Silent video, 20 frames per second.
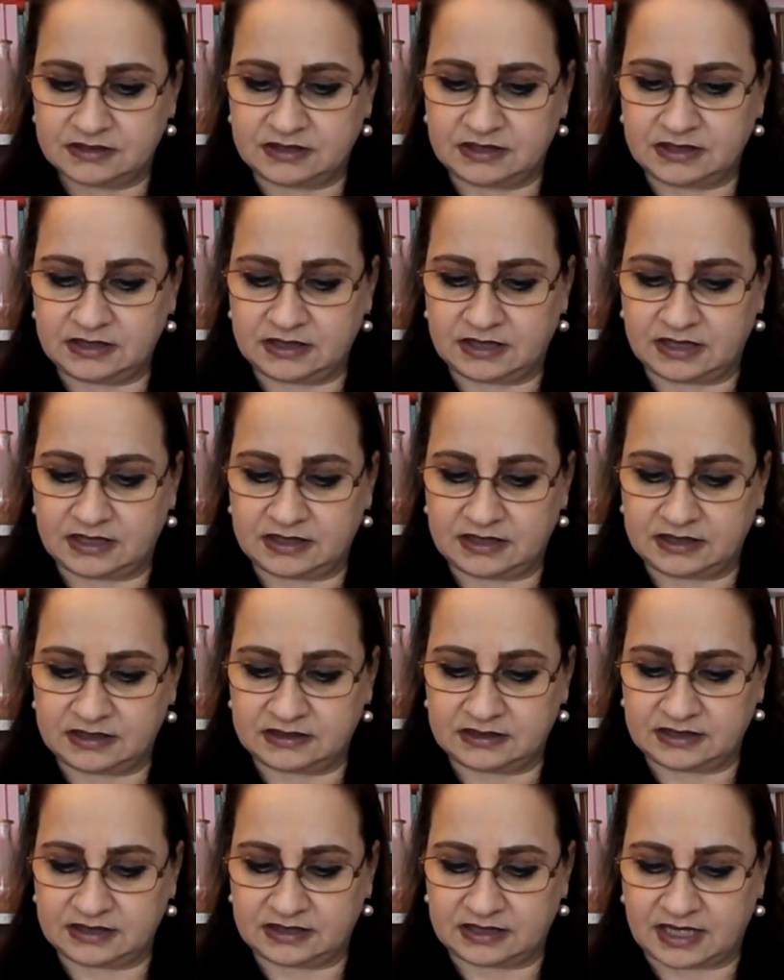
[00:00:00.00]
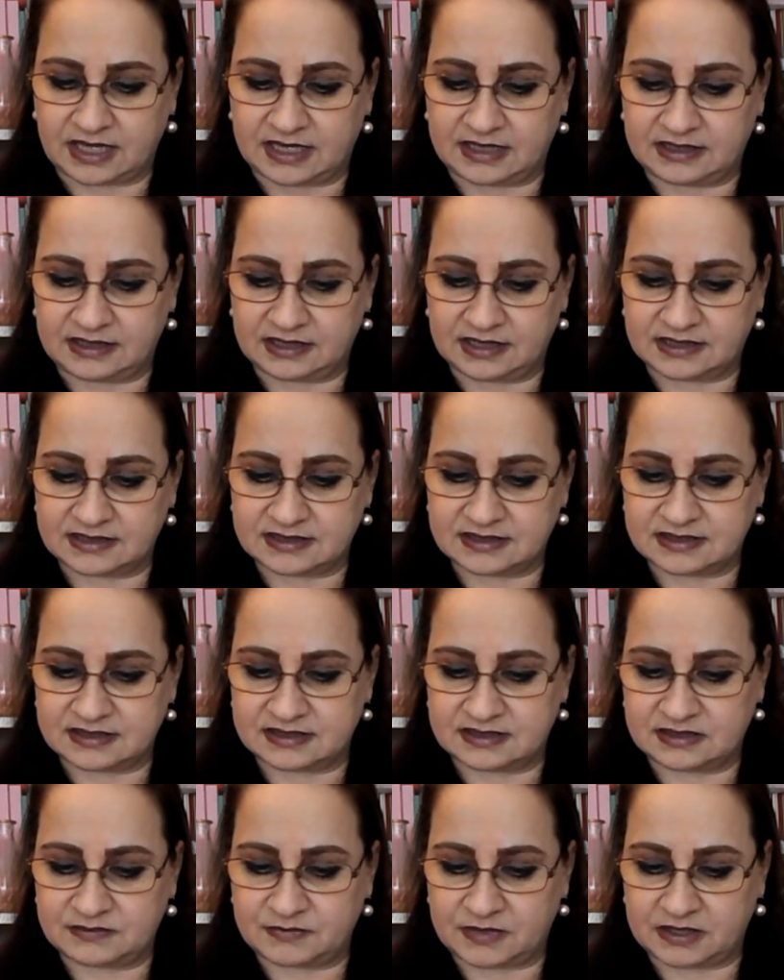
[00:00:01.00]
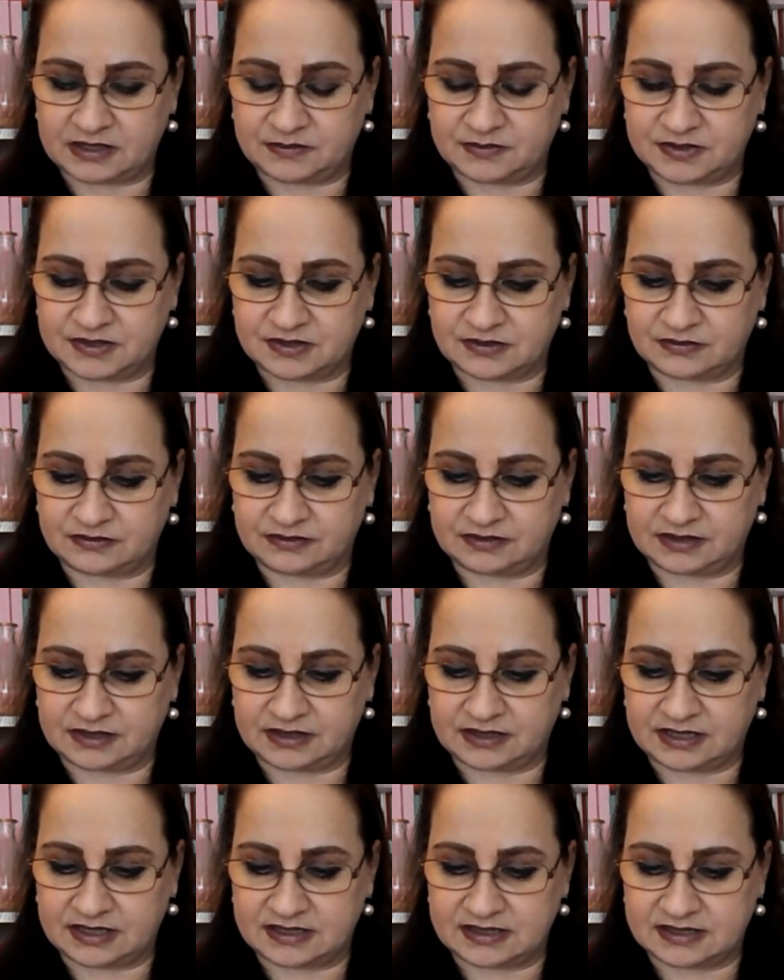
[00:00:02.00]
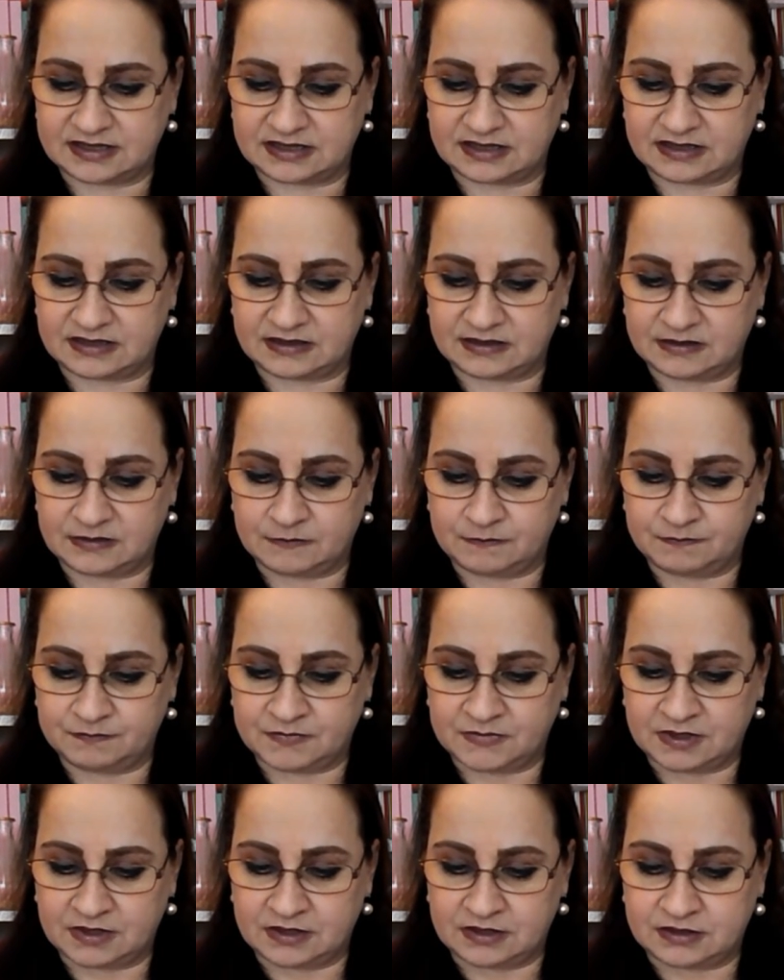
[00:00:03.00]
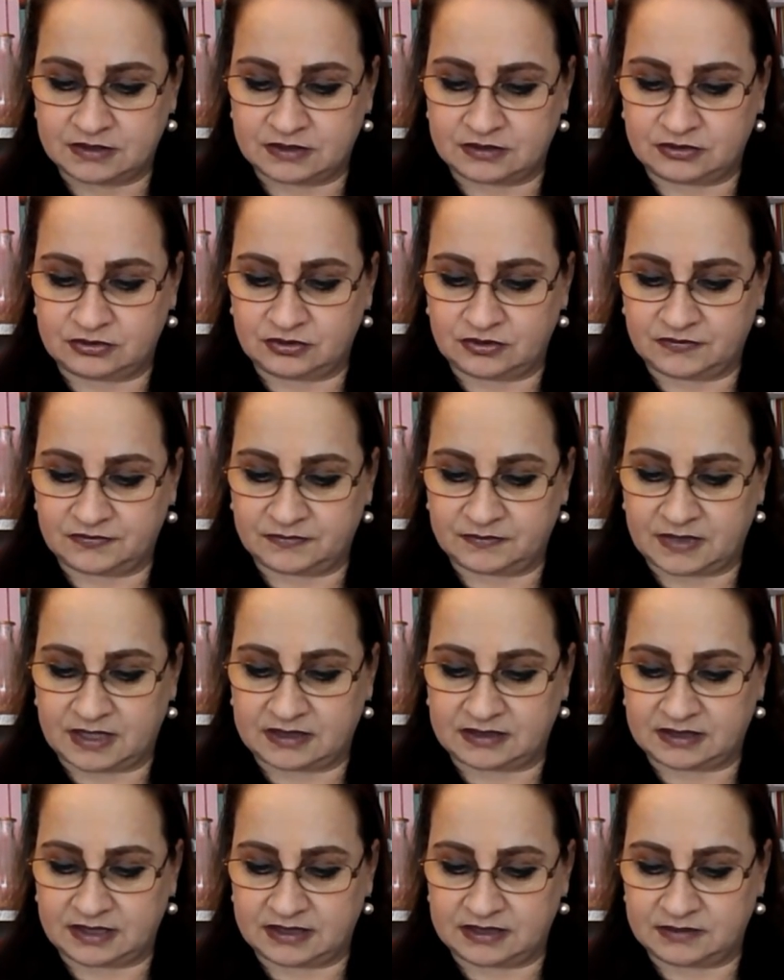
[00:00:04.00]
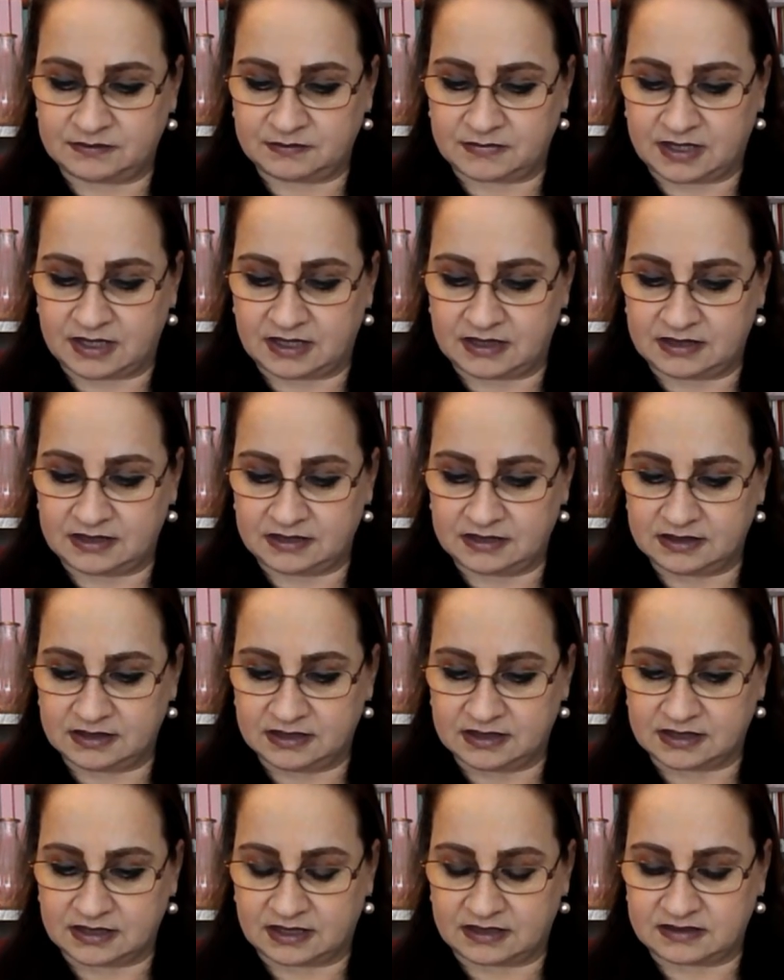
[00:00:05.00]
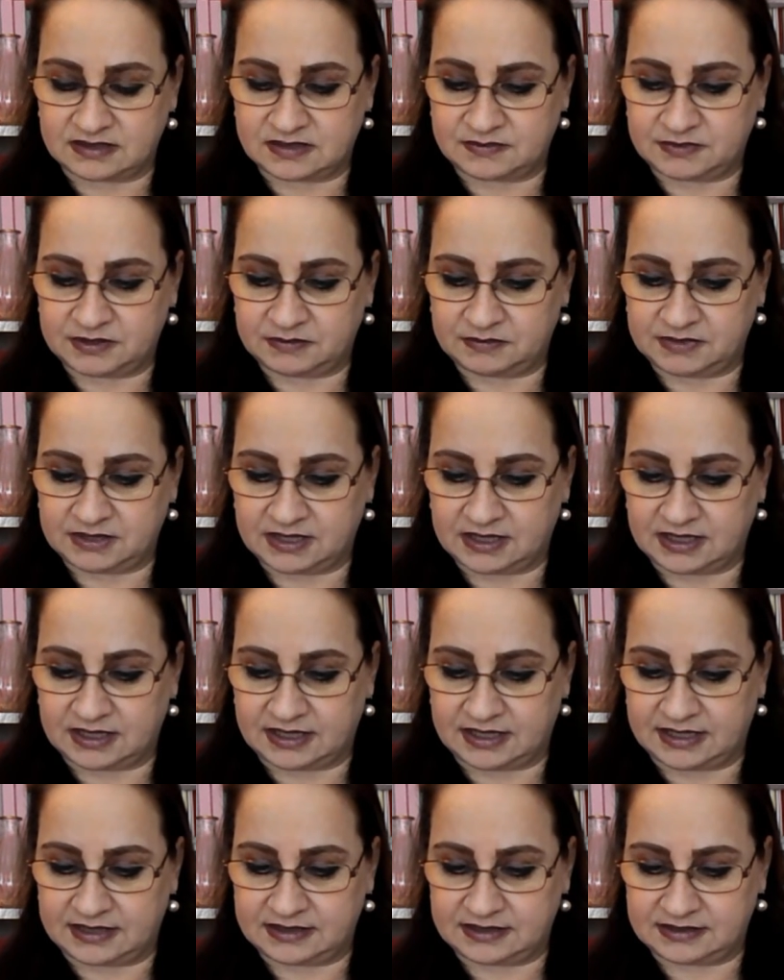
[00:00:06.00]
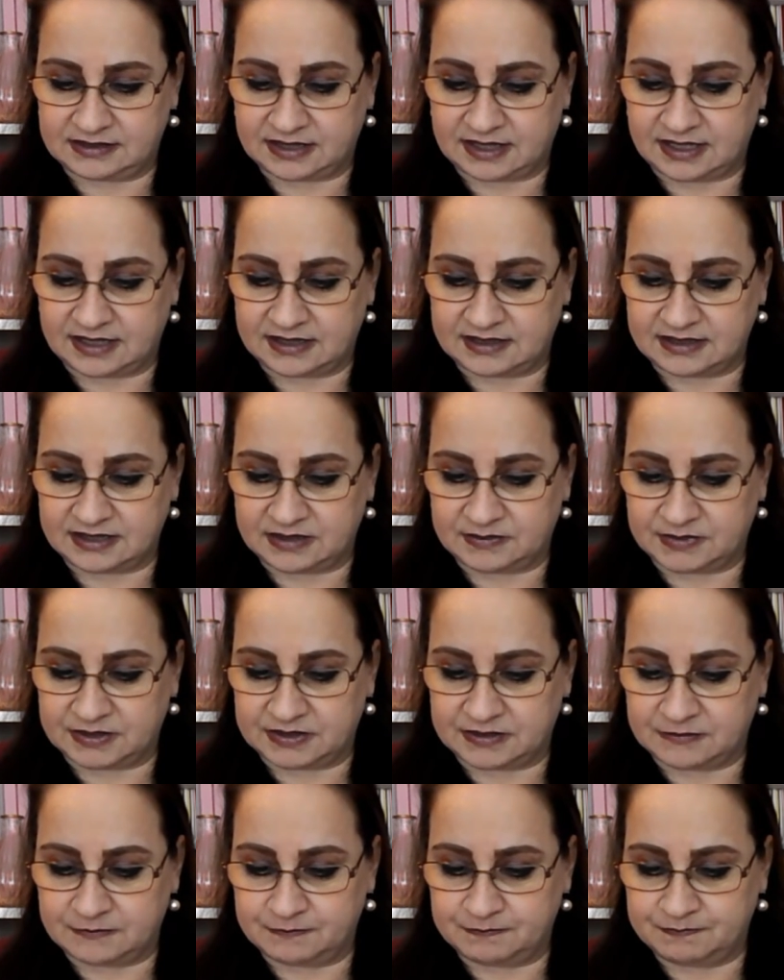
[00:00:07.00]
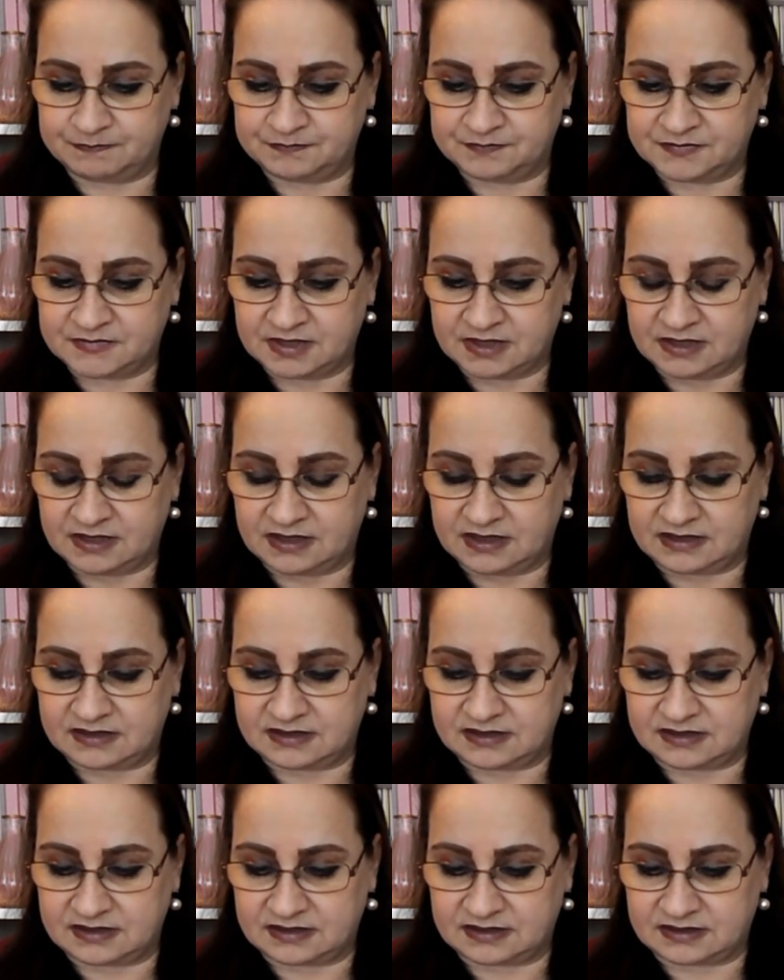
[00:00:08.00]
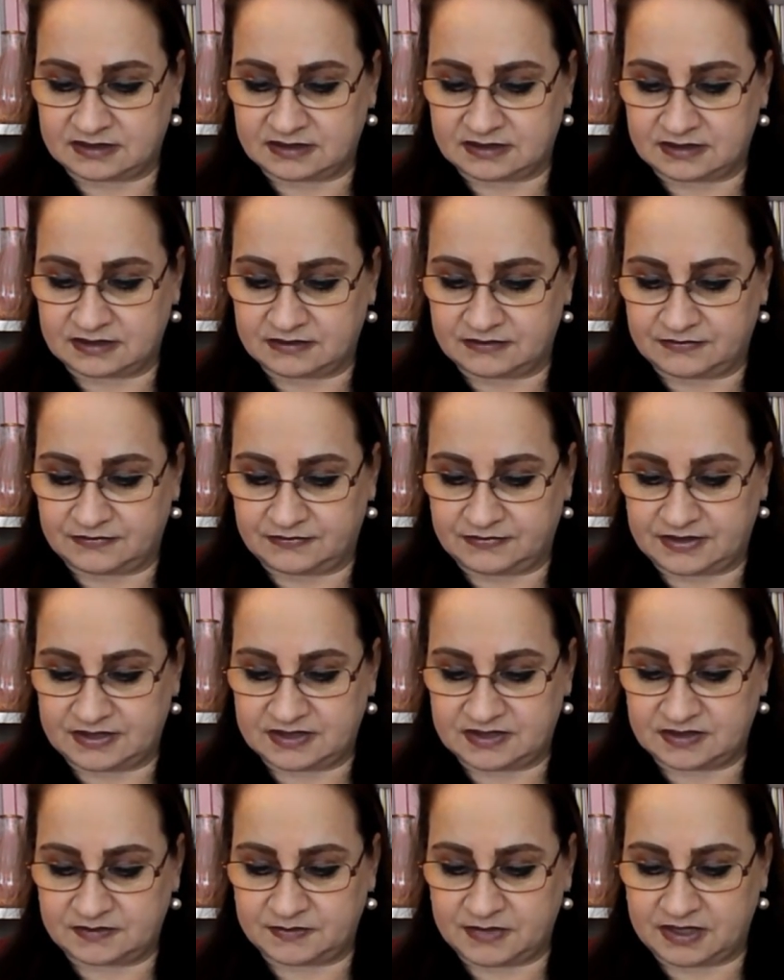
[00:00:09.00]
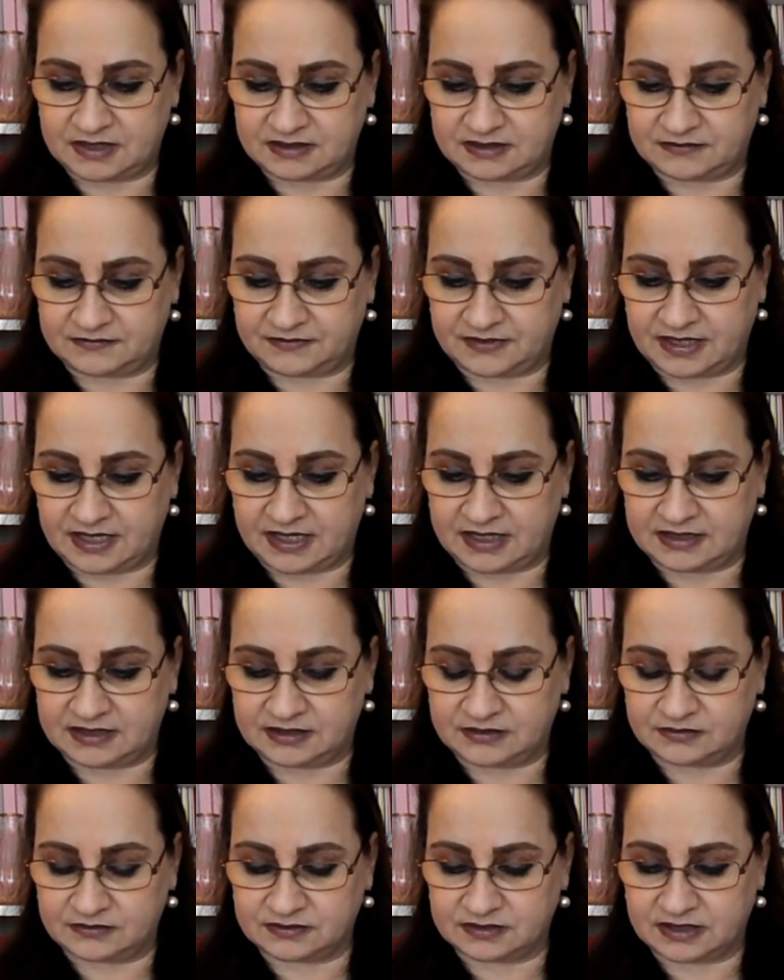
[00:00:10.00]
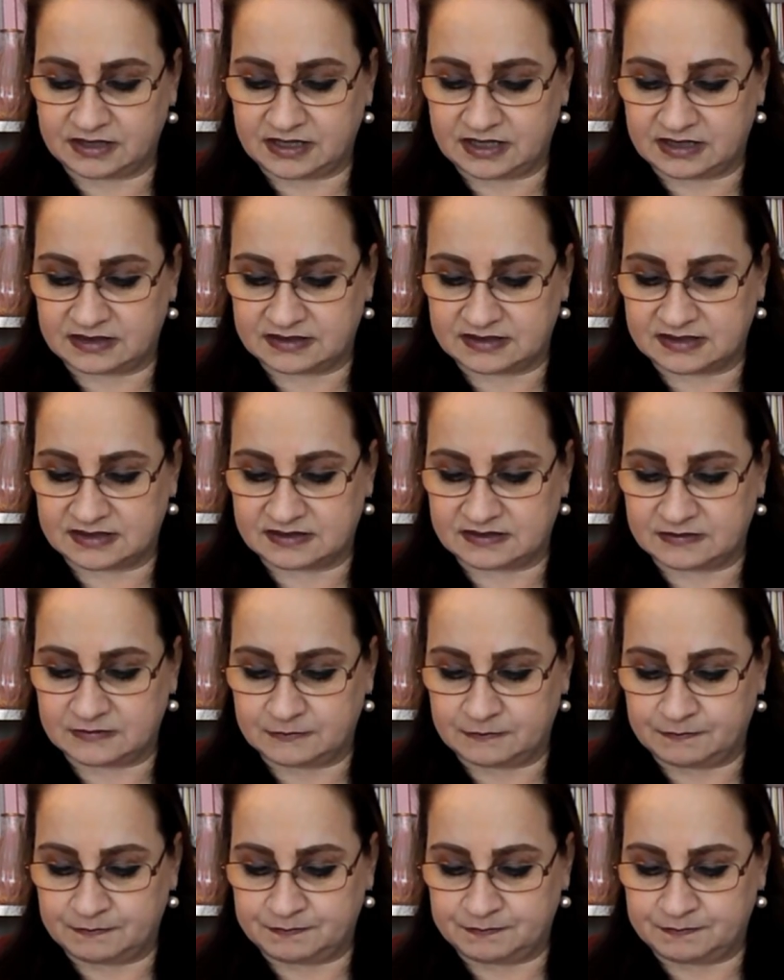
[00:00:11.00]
Diejenigen, die ich einlasse, sind meine besonderen Gäste. Sie dürfen an einem Mahl ganz mit mir alleine teilnehmen. Es ist das Festmahl der Vereinigung der Herzen.